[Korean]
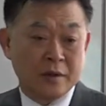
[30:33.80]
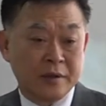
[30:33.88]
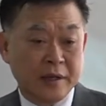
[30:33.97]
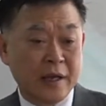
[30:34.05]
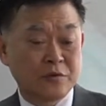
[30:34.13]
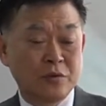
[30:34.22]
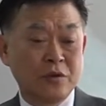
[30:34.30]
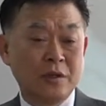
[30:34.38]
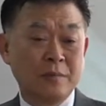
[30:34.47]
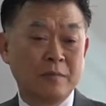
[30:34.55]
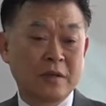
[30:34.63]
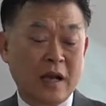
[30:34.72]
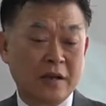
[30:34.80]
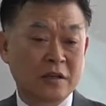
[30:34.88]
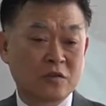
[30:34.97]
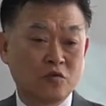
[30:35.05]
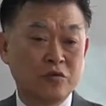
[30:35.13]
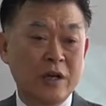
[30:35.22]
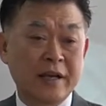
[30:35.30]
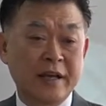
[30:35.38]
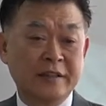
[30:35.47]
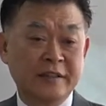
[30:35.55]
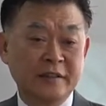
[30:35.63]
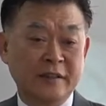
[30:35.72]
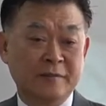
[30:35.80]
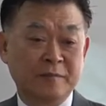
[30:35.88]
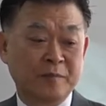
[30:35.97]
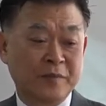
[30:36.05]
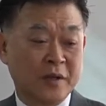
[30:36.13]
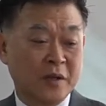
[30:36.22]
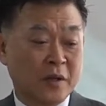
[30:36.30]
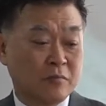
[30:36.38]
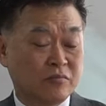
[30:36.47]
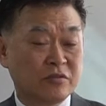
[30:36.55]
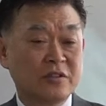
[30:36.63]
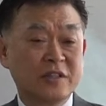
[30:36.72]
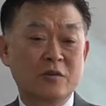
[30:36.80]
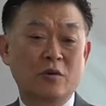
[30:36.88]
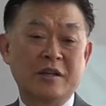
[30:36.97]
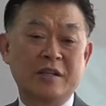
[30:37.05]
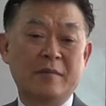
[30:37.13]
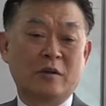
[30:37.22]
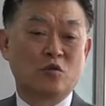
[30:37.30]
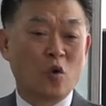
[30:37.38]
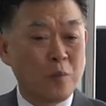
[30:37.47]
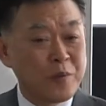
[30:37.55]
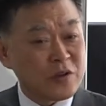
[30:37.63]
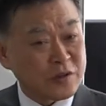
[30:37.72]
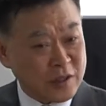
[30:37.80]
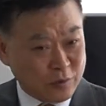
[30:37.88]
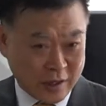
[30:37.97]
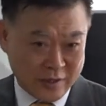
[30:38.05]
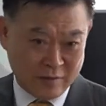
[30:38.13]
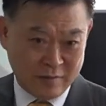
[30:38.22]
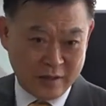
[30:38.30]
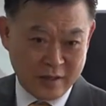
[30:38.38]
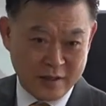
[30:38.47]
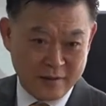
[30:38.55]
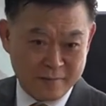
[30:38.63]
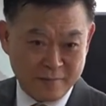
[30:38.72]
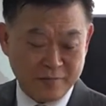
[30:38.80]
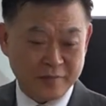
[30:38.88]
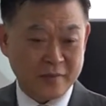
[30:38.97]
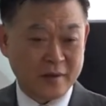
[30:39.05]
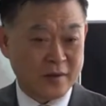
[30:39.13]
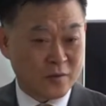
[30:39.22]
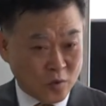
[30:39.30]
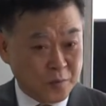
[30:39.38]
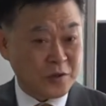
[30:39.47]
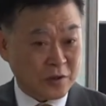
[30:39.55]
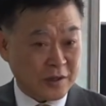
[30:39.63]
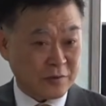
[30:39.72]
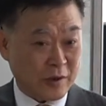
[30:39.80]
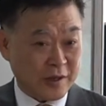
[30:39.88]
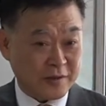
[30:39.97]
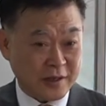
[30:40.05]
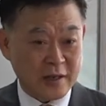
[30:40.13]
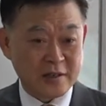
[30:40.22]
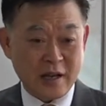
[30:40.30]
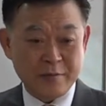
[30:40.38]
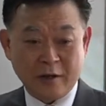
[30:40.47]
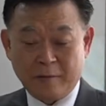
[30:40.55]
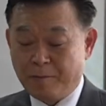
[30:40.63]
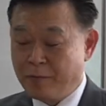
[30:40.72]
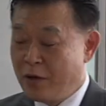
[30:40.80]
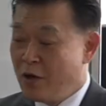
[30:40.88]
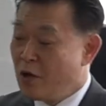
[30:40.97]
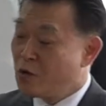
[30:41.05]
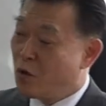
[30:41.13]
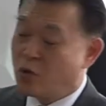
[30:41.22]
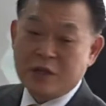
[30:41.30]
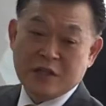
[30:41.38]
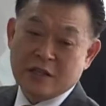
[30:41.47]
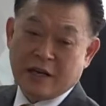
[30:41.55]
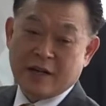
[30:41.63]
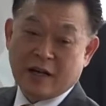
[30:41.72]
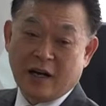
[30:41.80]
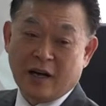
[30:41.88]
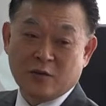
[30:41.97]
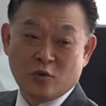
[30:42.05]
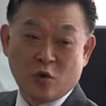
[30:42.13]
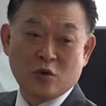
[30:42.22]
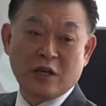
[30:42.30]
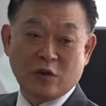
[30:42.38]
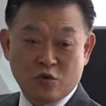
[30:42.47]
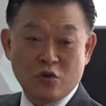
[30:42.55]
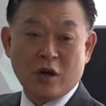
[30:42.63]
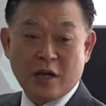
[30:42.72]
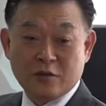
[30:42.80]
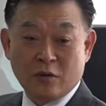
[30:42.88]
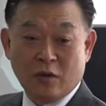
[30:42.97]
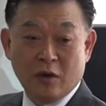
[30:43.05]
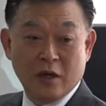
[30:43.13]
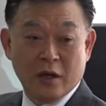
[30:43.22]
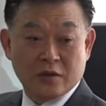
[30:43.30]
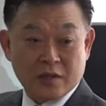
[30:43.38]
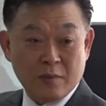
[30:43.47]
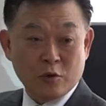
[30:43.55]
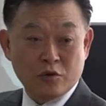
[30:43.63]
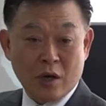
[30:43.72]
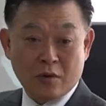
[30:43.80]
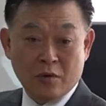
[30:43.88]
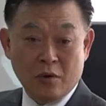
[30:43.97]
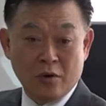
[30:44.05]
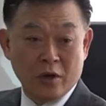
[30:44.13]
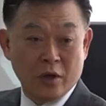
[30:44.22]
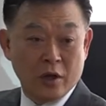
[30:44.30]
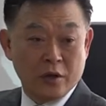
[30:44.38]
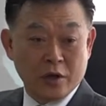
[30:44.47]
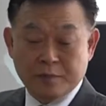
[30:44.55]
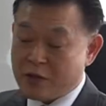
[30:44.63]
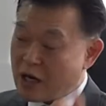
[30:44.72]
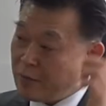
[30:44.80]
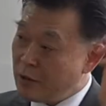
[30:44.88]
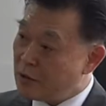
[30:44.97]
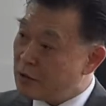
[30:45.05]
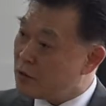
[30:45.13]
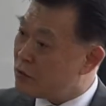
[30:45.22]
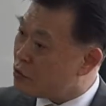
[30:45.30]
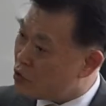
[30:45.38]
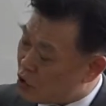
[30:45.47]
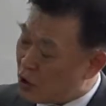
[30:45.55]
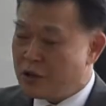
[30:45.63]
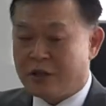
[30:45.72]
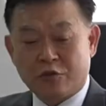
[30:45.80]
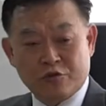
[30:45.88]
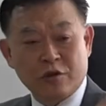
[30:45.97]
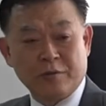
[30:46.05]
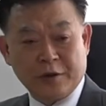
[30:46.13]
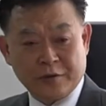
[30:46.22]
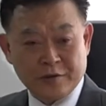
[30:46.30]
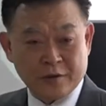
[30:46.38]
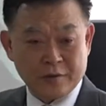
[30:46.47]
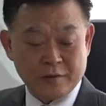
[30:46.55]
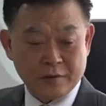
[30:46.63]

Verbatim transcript: 예수님 구약에는 무슨 제도가 있냐면 도피성 제도가 있습니다. 도피성 제도가 있어요. 예를 들자면 도끼질 하다가 도끼가 튀어가지고 잘못 튀었고 옆 사람을 쳤는데 죽어버렸어요.